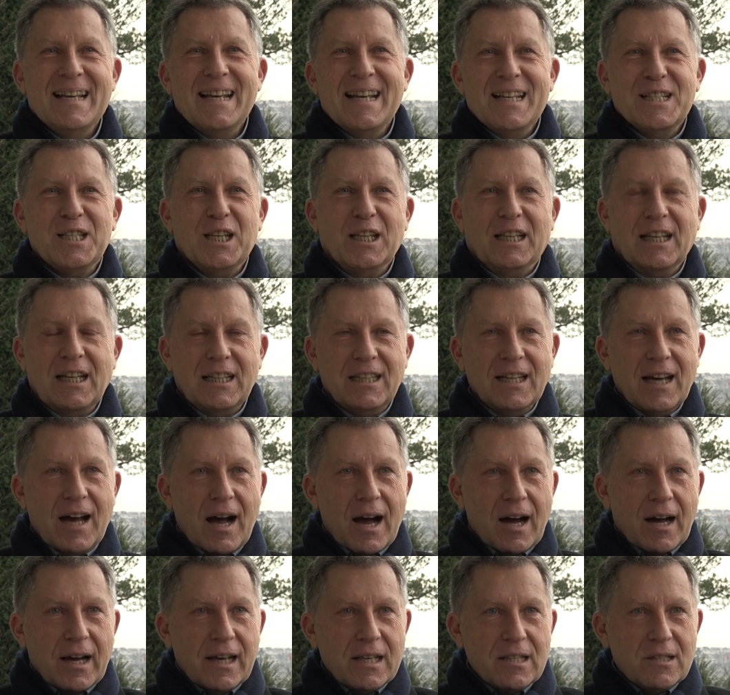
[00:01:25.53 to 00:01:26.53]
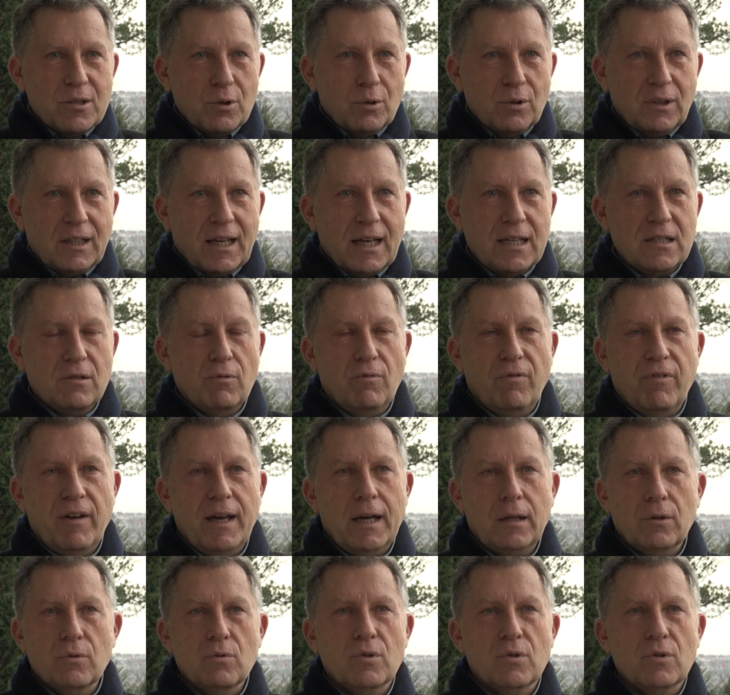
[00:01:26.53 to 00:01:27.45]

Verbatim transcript: c'est-à-dire un réseau très ouvert.